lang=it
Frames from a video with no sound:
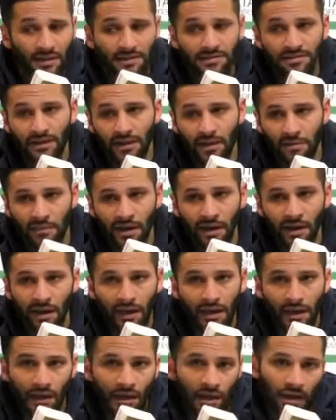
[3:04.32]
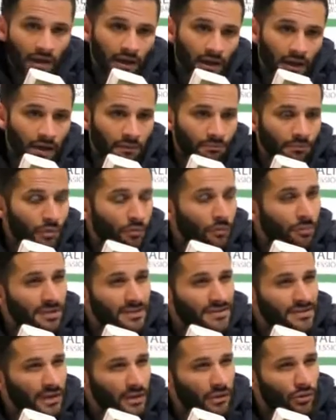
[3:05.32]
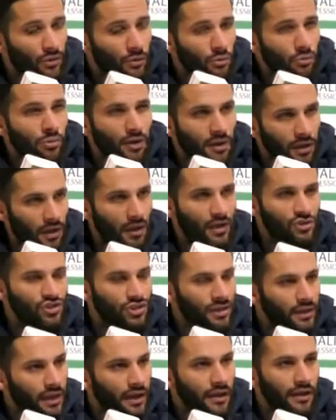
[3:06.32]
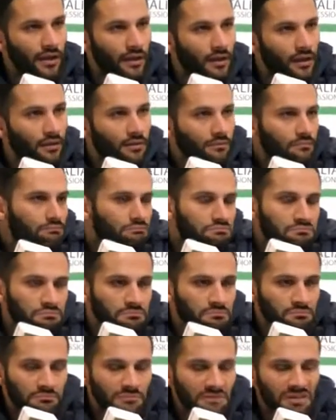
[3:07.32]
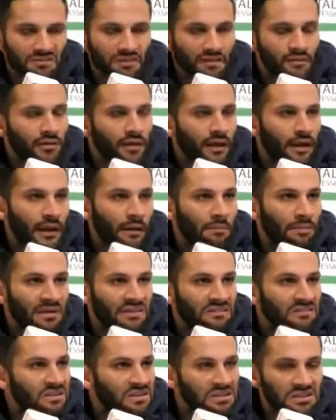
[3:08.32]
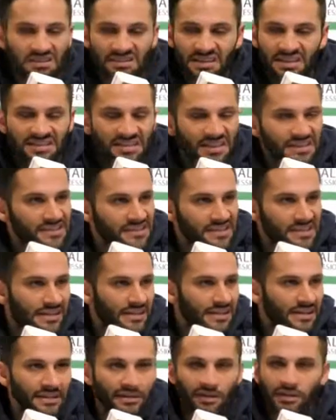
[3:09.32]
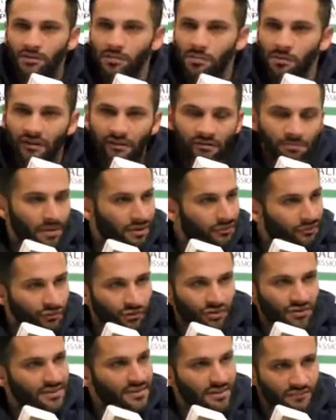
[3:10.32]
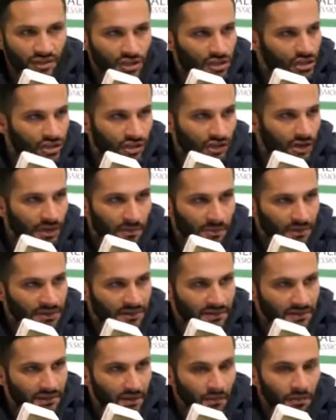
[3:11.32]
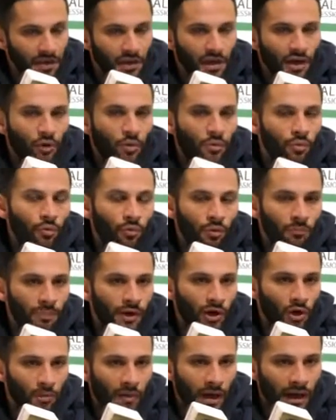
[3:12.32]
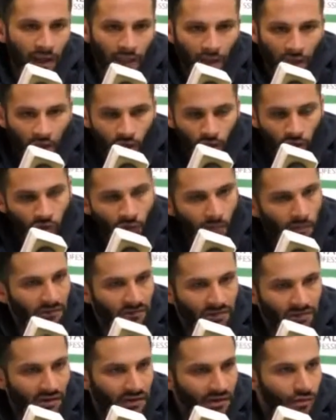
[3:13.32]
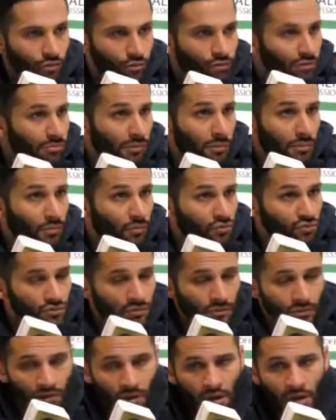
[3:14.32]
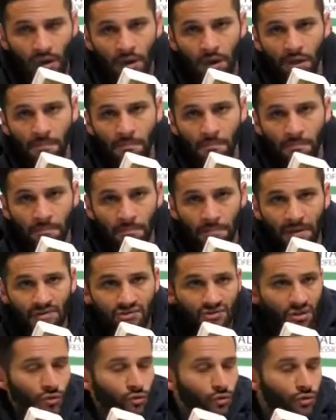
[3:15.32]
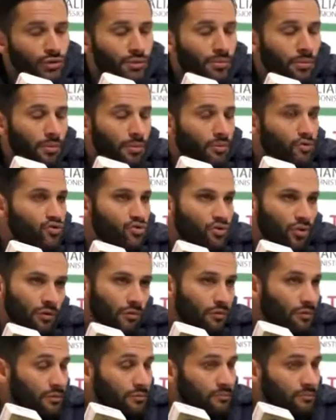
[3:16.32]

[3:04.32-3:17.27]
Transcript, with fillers: Castellammare abbiamo pensato comunque a cercare di vivere la partita senza assilli di dover per forza vincere la partita, perché comunque bene o male dovevamo evitare l'ultimo posto. Penso che l'ultimo posto...